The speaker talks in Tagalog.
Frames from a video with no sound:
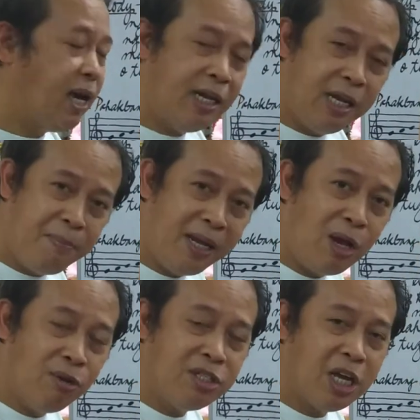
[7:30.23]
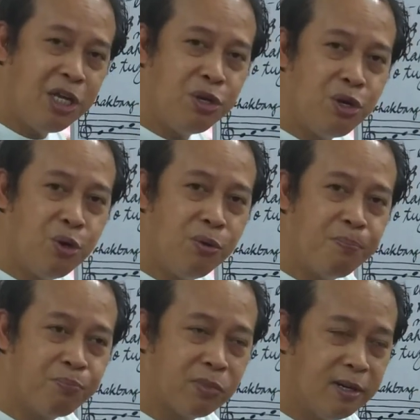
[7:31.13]
uh, na ibigay ko na sa inyo yung
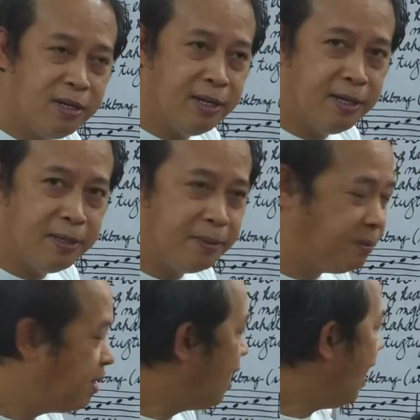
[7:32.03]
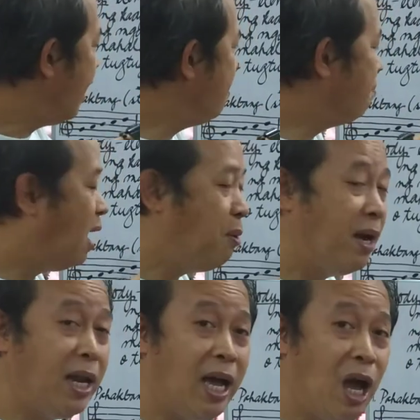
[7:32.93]
uh,
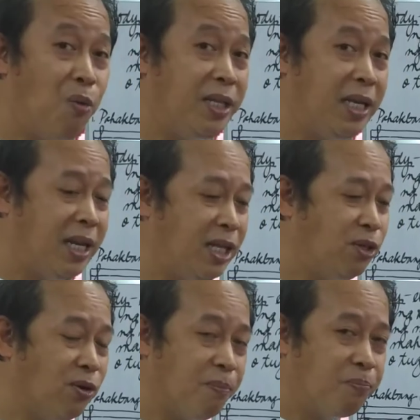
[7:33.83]
halimbawa ng awitin na ito.